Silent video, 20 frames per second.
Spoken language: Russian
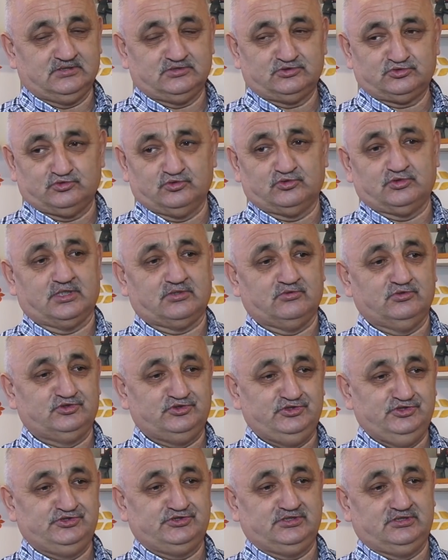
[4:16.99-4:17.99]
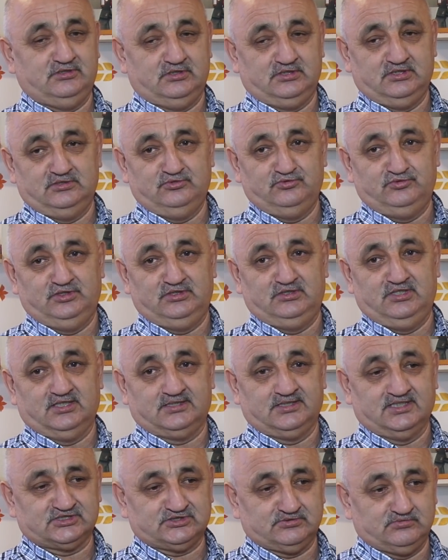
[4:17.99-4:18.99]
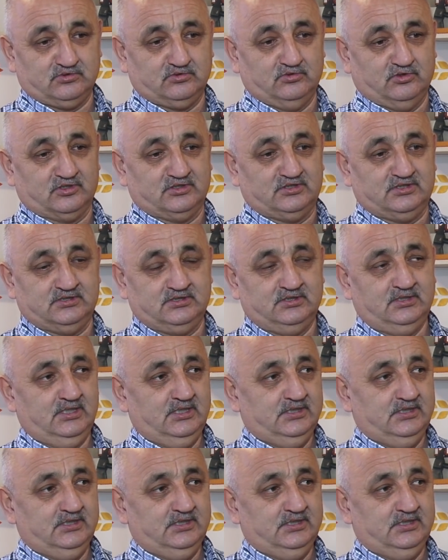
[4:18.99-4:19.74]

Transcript: Что такое тысяча э, людей для нашего города?